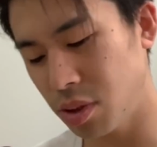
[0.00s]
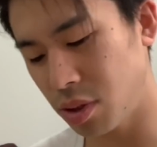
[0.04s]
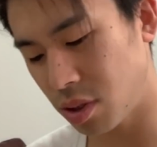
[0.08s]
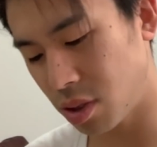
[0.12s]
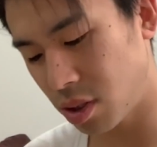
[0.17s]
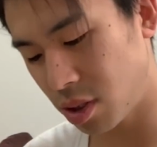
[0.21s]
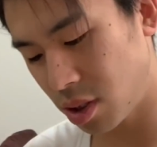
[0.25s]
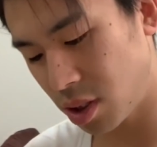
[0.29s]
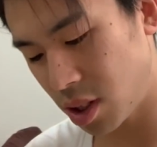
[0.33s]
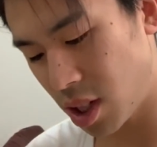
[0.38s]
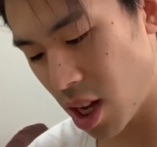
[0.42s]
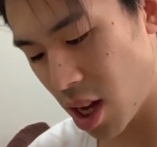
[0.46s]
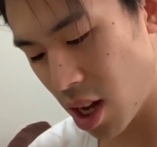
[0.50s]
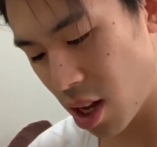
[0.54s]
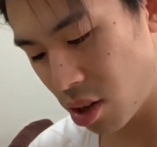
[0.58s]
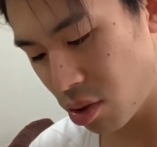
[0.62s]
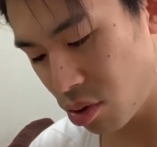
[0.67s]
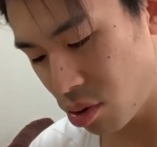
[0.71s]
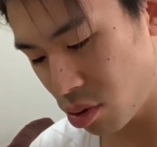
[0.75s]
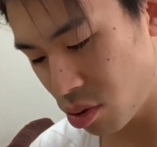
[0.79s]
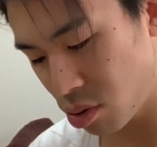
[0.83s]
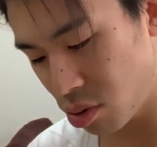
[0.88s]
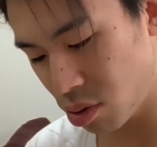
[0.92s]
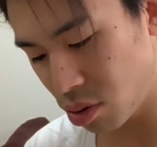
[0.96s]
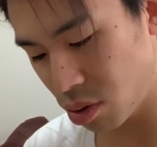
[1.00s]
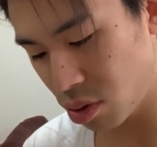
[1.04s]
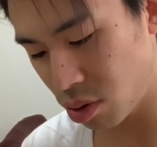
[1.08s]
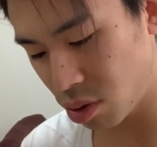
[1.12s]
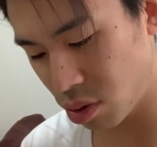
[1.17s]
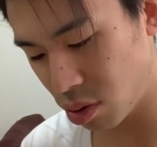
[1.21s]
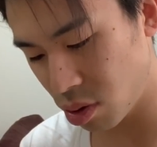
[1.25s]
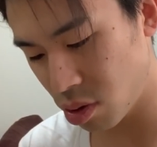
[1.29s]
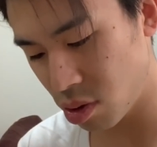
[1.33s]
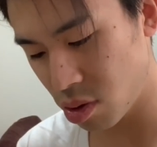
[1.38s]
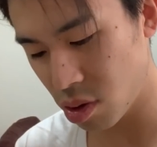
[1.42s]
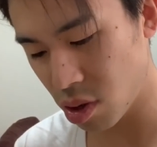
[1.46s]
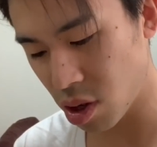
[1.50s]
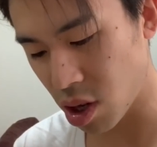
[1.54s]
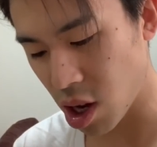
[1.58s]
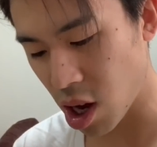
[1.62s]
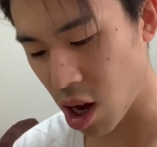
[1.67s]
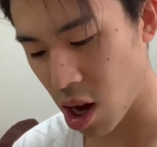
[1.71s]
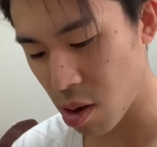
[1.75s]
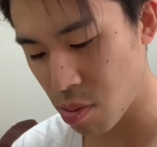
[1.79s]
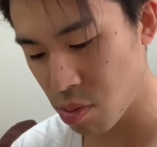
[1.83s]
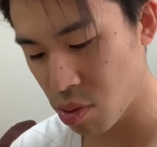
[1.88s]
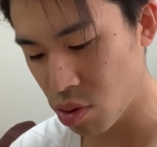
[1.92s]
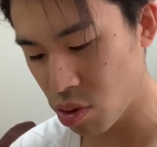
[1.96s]
被ってるー。か
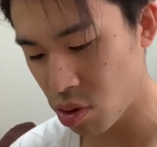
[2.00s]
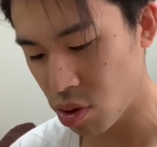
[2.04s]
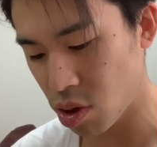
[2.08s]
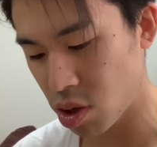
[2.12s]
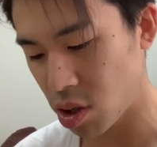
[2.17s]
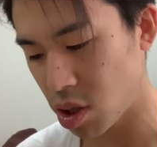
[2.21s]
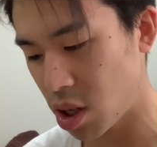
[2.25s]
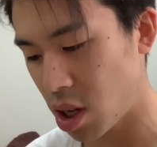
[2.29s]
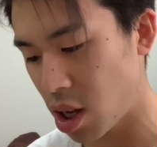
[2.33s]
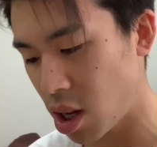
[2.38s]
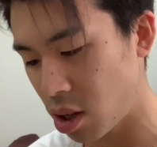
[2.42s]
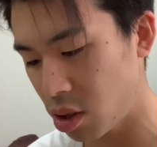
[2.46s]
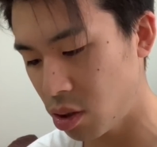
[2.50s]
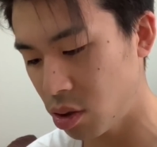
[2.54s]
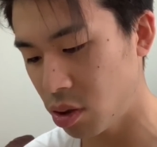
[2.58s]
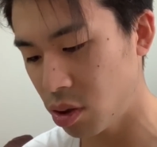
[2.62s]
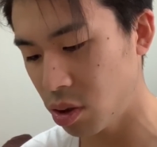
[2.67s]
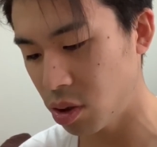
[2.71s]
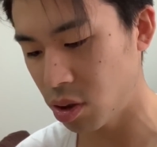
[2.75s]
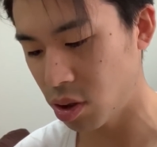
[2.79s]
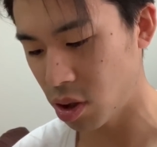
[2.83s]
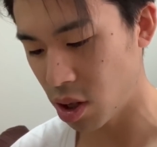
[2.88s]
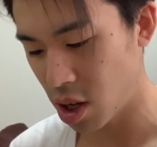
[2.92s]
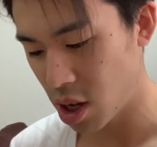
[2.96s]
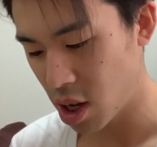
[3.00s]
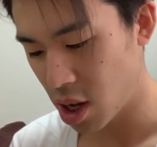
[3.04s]
ぶってる。